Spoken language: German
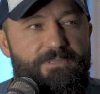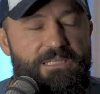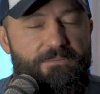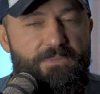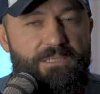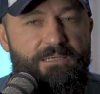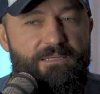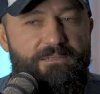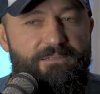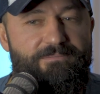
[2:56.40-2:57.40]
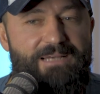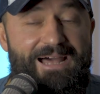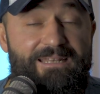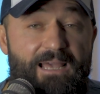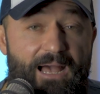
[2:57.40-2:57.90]
ich mir
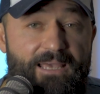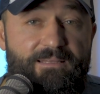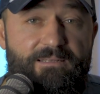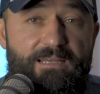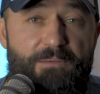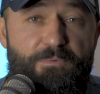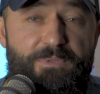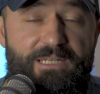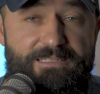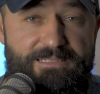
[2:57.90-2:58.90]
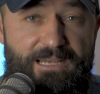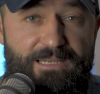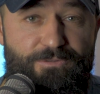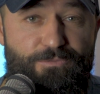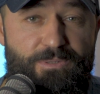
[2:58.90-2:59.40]
angeeignet habe mit der
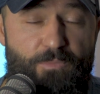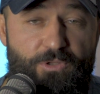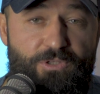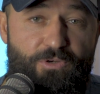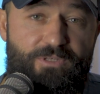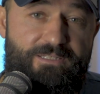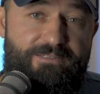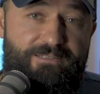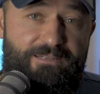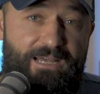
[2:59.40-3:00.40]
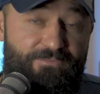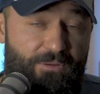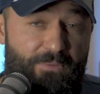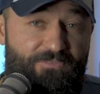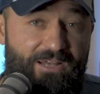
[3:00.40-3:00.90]
Zeit und die möchte ich euch jetzt äh,
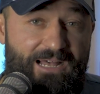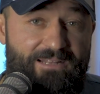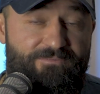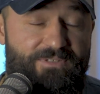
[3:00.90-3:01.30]
einfach mal verraten.